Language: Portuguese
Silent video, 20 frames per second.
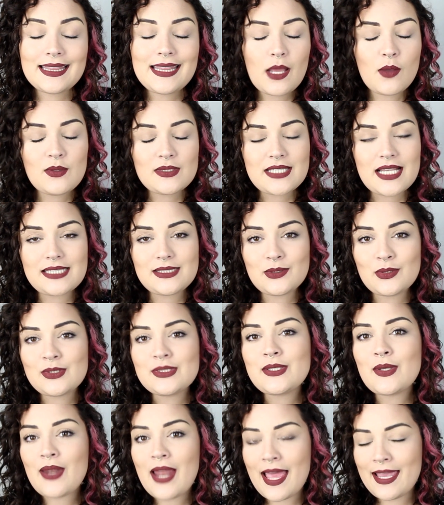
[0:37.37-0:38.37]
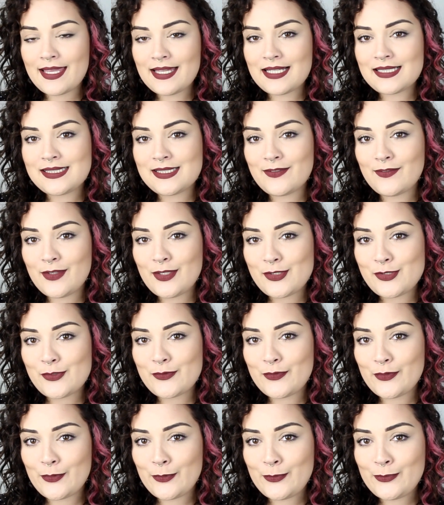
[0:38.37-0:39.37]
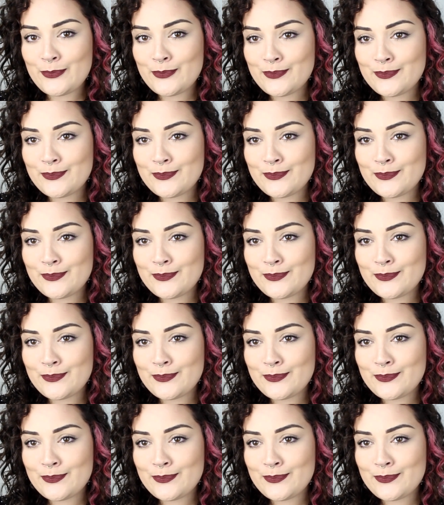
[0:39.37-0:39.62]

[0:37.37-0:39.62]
Não esqueçam do seu like nesse vídeo, viu?